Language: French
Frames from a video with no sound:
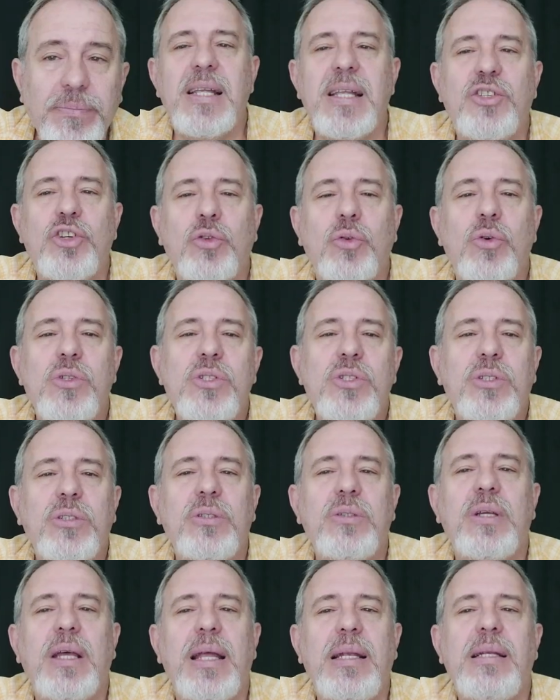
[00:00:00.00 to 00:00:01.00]
Cette
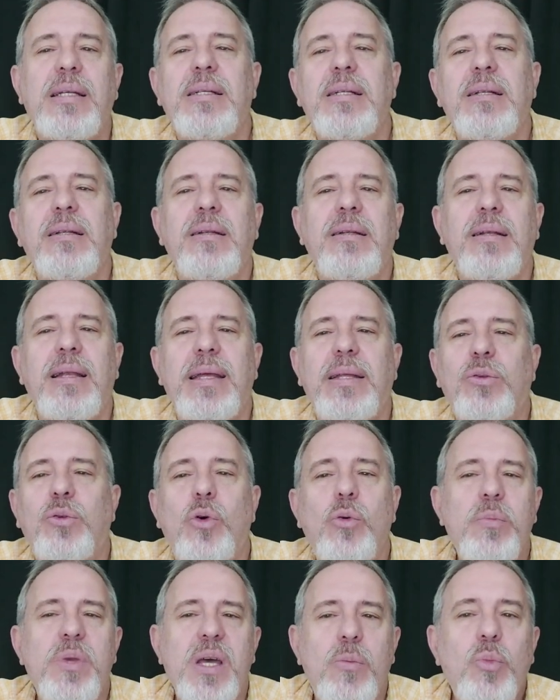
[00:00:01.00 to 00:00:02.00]
chanteuse, elle, est
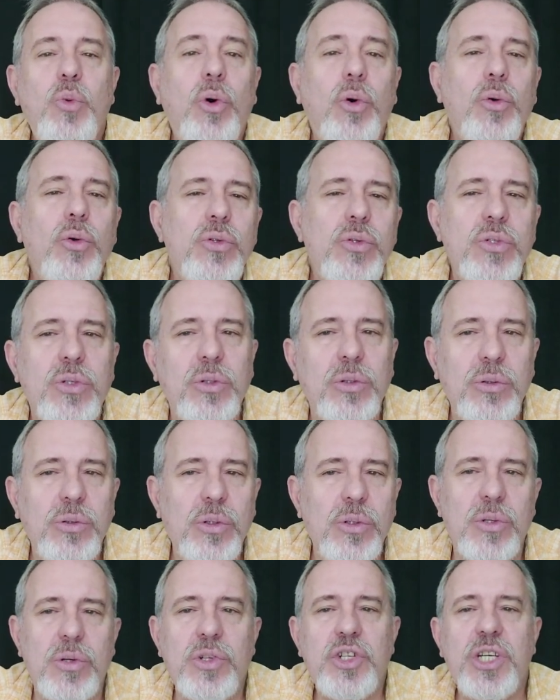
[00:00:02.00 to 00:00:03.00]
tombée amoureuse
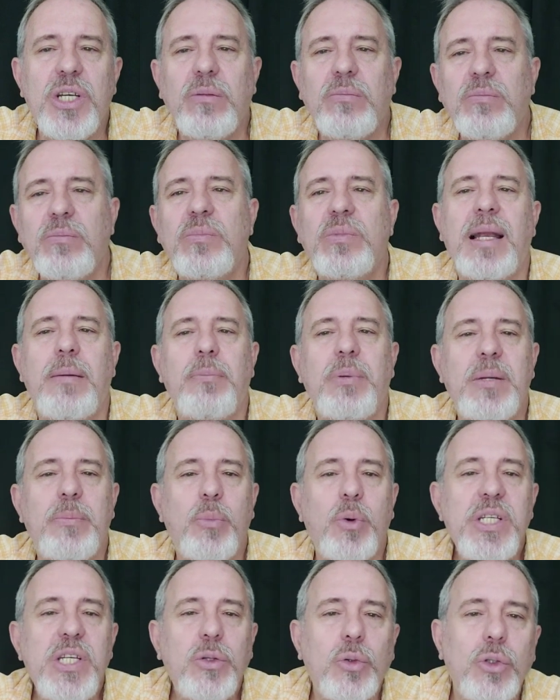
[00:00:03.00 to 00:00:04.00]
de ce chien, qu'elle appelait
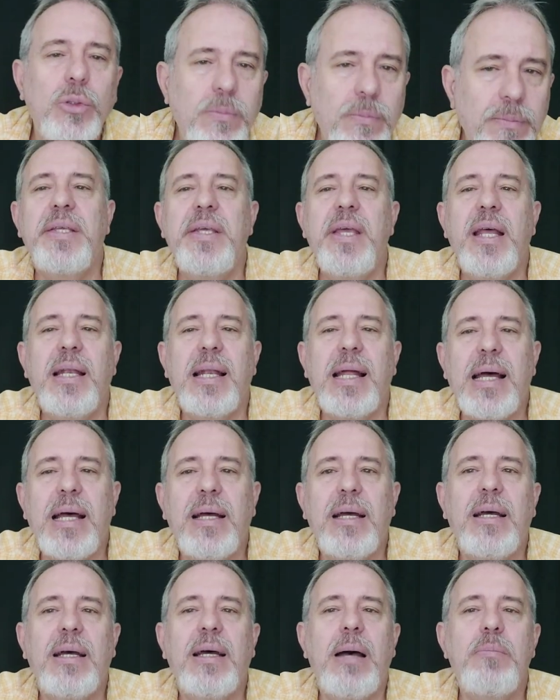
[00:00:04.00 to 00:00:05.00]
Bonito, et elle
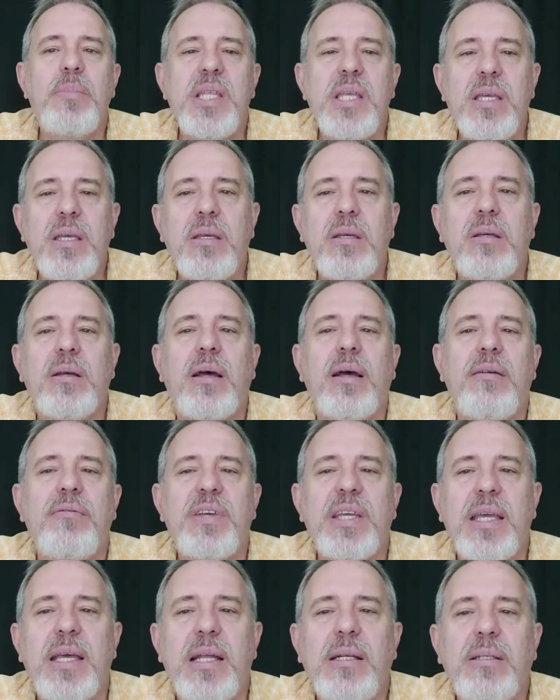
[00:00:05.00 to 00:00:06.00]
l'a amené
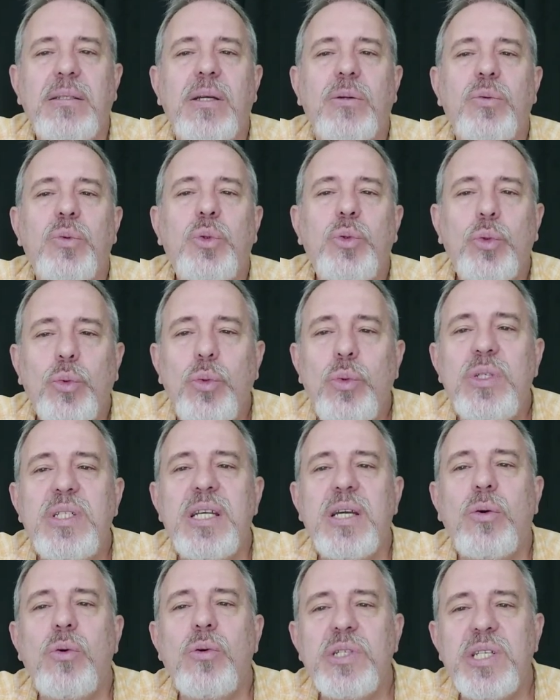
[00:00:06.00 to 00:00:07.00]
avec elle dans tous
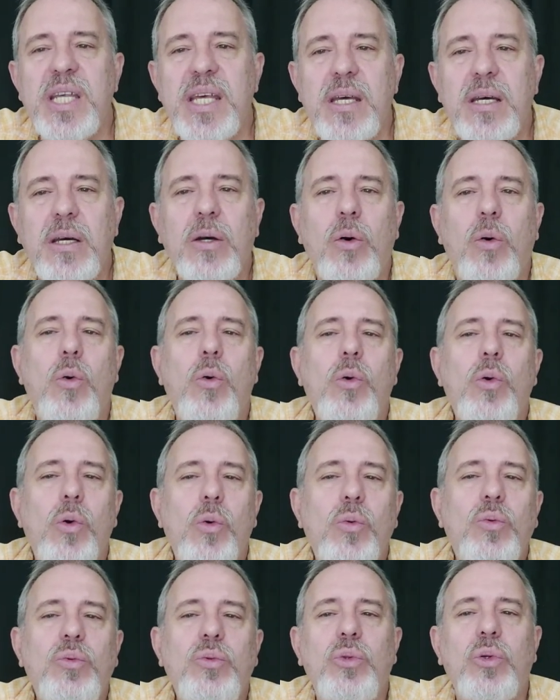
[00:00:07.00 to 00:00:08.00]
ses concerts au
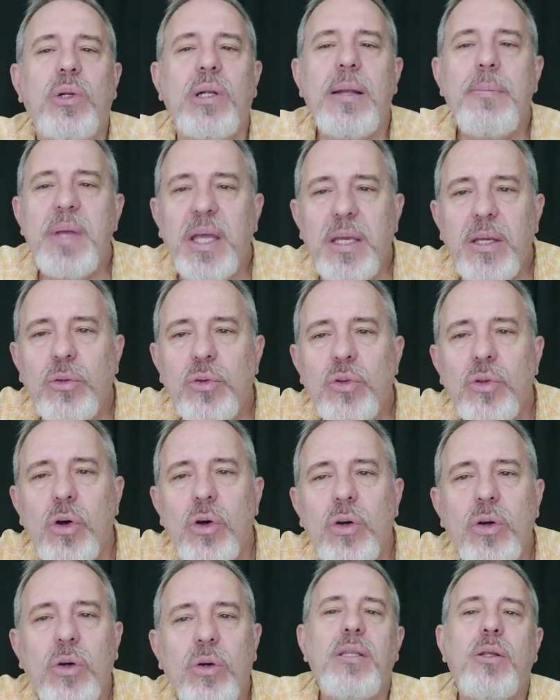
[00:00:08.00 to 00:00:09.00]
long de l'Amérique du
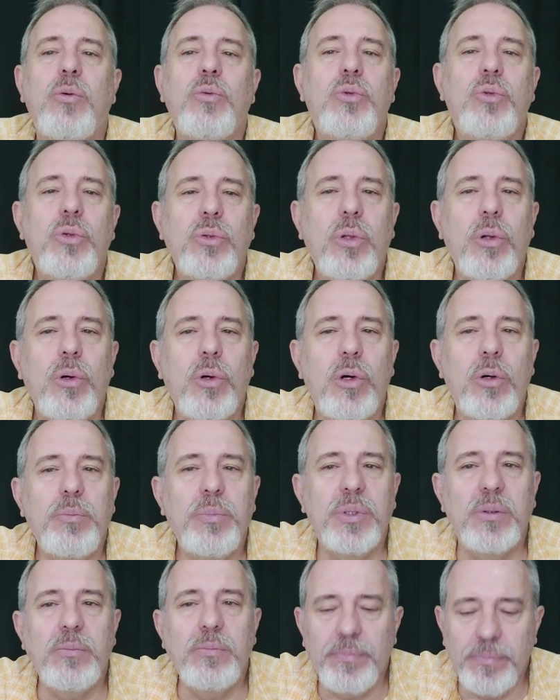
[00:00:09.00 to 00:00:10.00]
Nord et dans toute
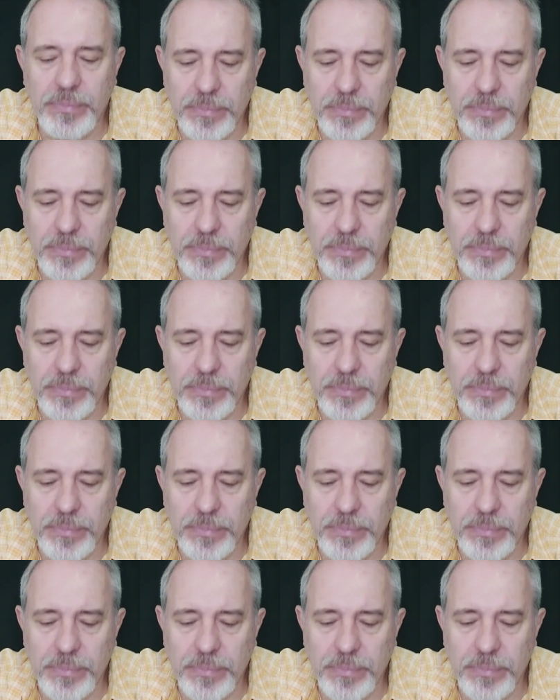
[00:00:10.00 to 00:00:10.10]
l'Europe.